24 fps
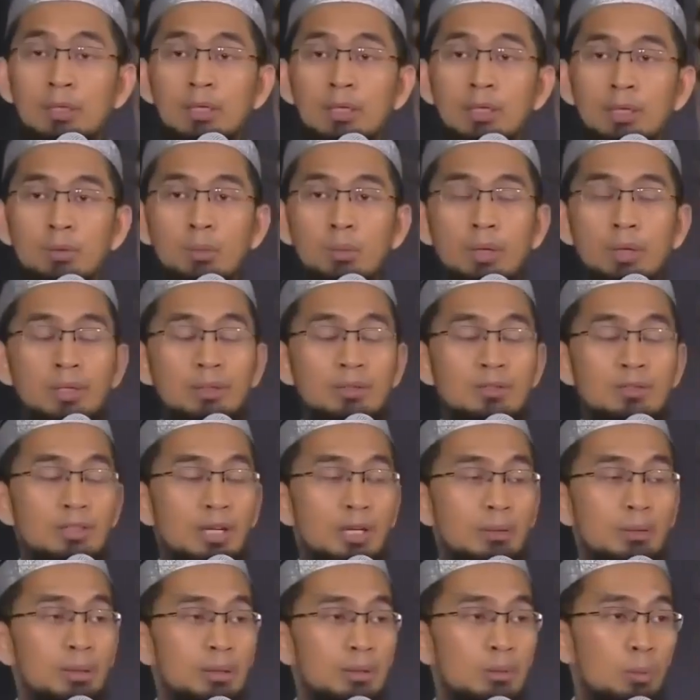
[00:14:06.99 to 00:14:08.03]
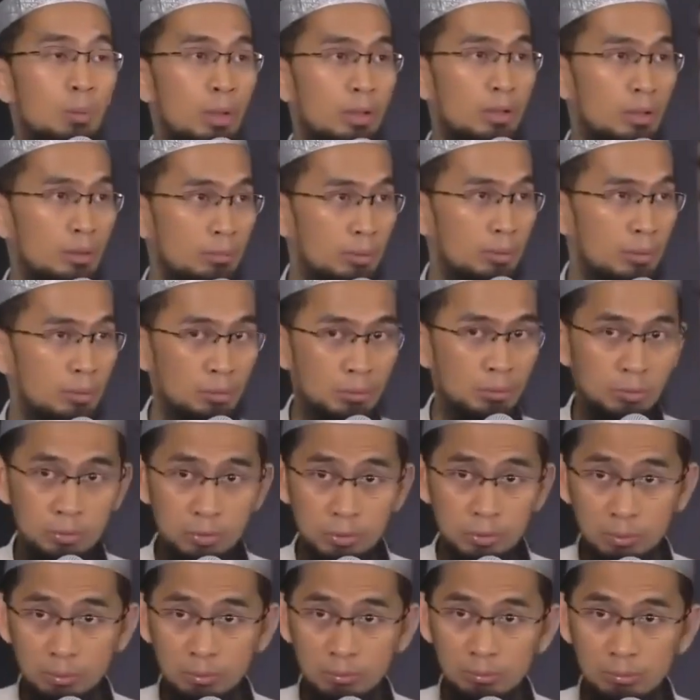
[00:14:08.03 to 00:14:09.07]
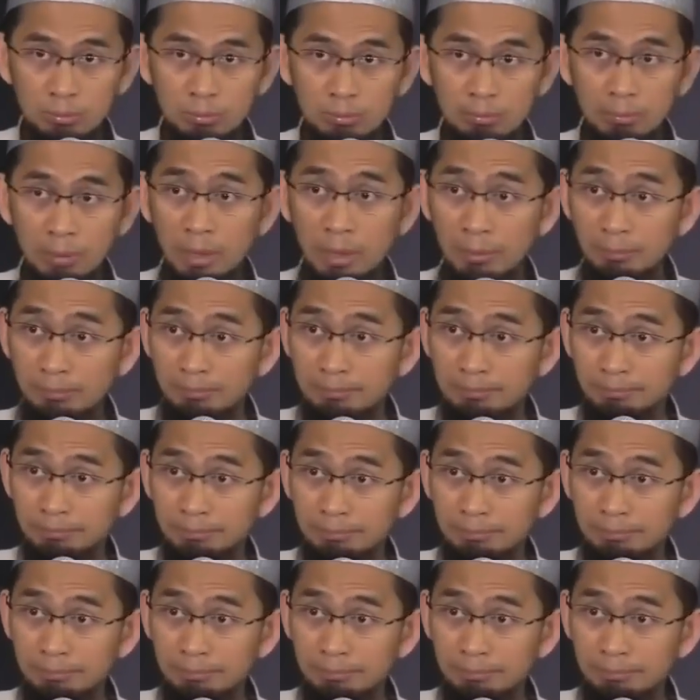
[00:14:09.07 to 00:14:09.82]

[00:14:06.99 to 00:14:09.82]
riwayat sahabat Wa'il bin Hujur. Paham?